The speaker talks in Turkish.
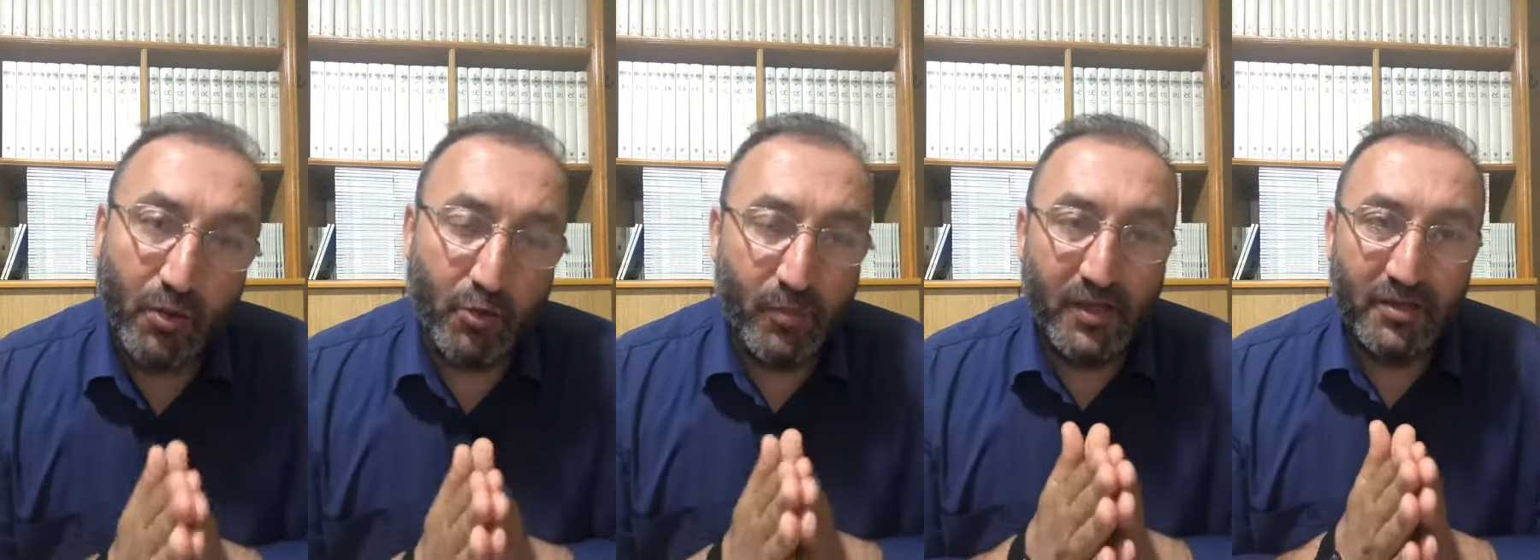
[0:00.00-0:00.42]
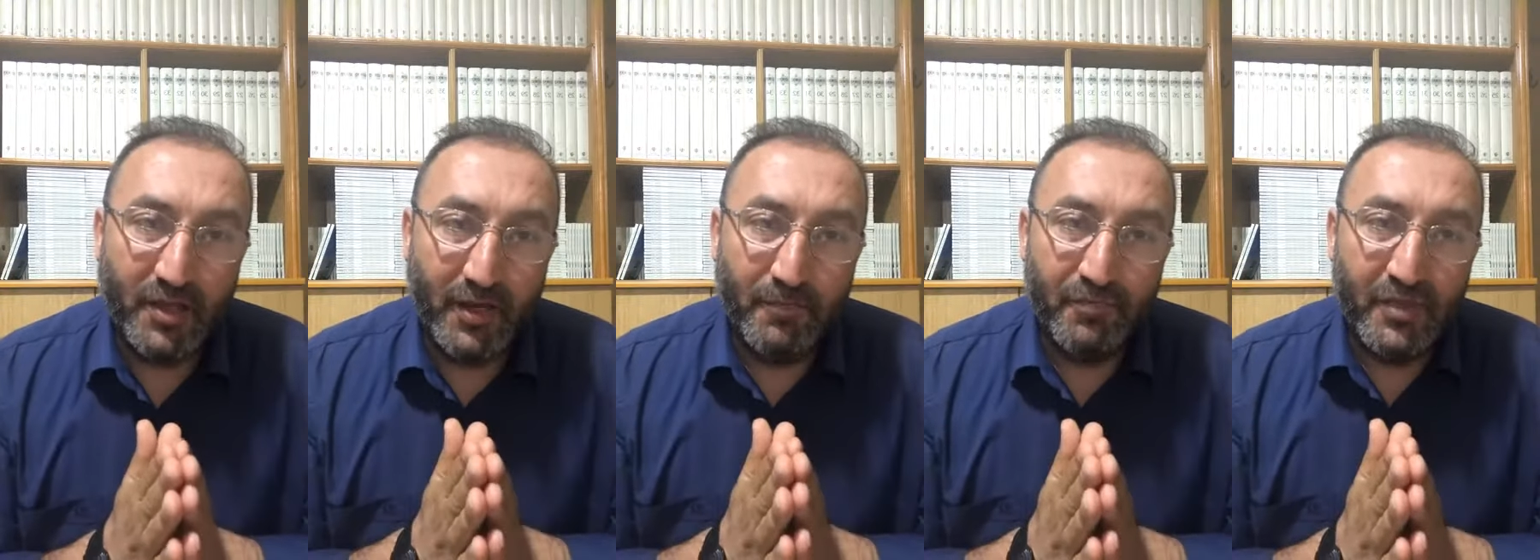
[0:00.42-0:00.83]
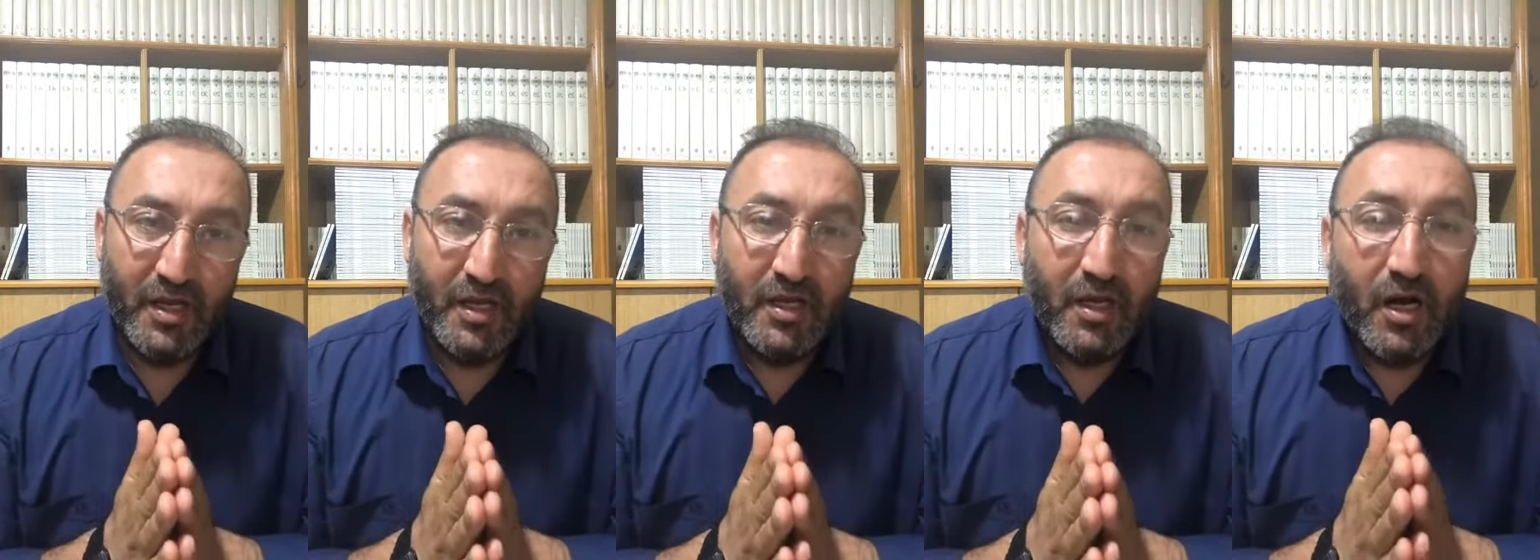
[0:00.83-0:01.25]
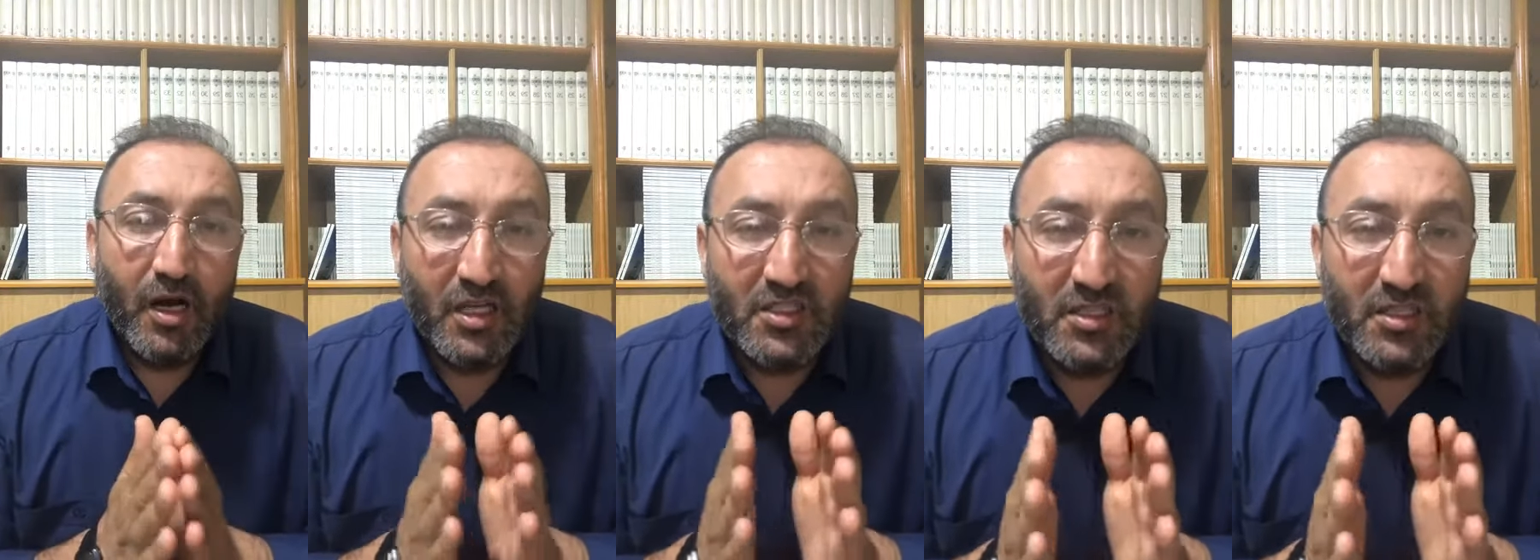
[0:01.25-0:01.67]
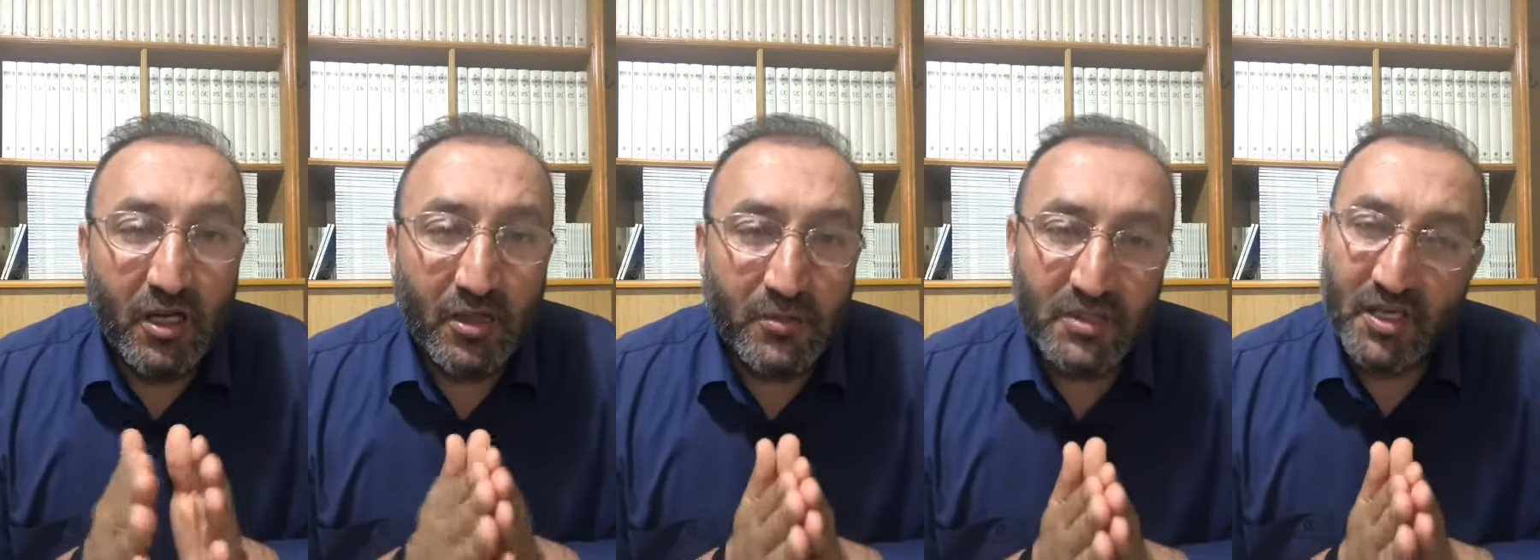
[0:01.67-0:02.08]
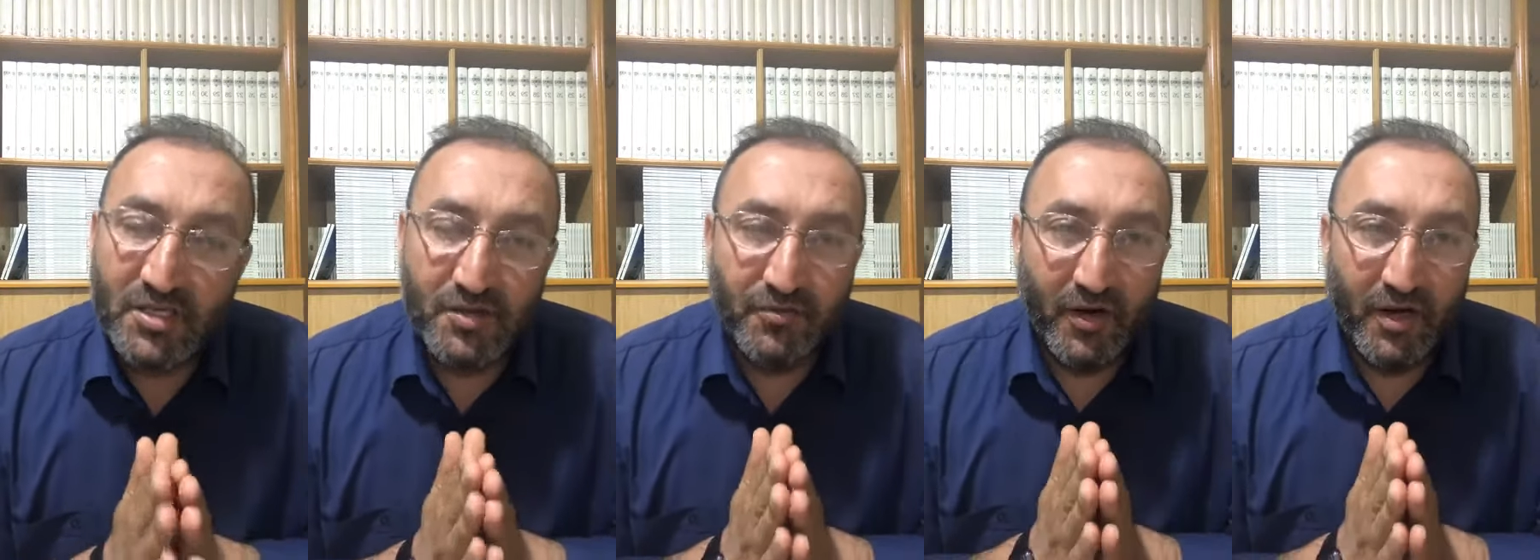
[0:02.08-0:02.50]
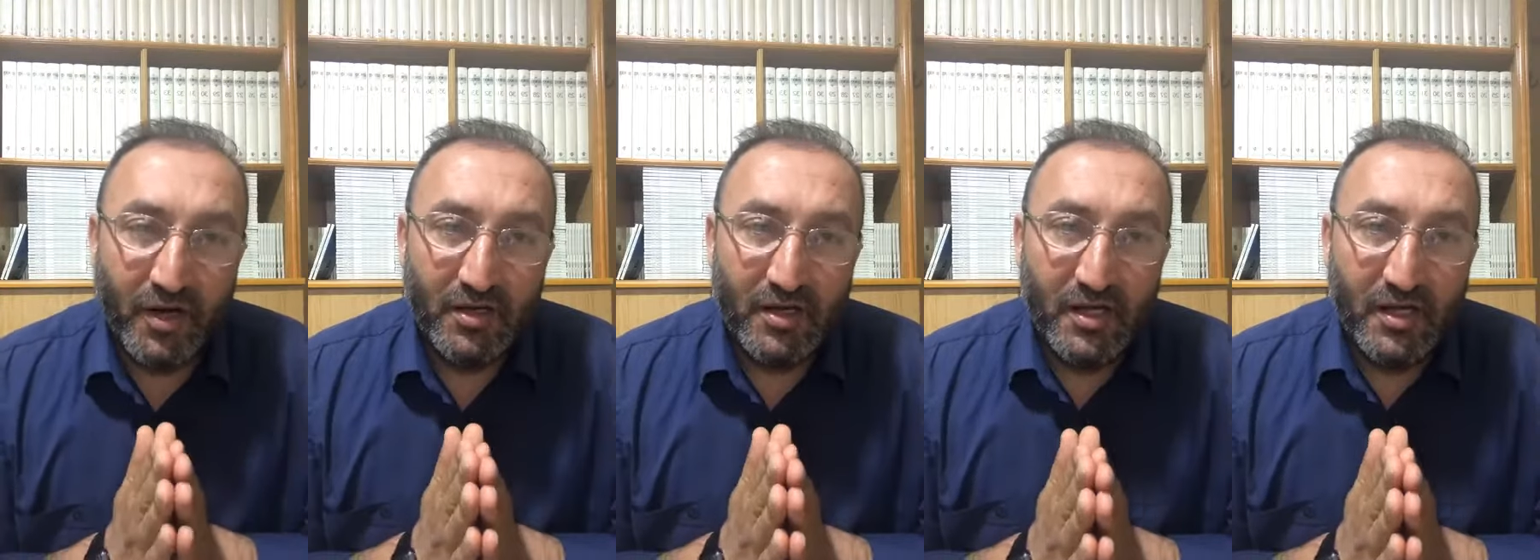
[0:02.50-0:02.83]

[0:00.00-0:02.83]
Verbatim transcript: hürmetine hastalarımıza şifa,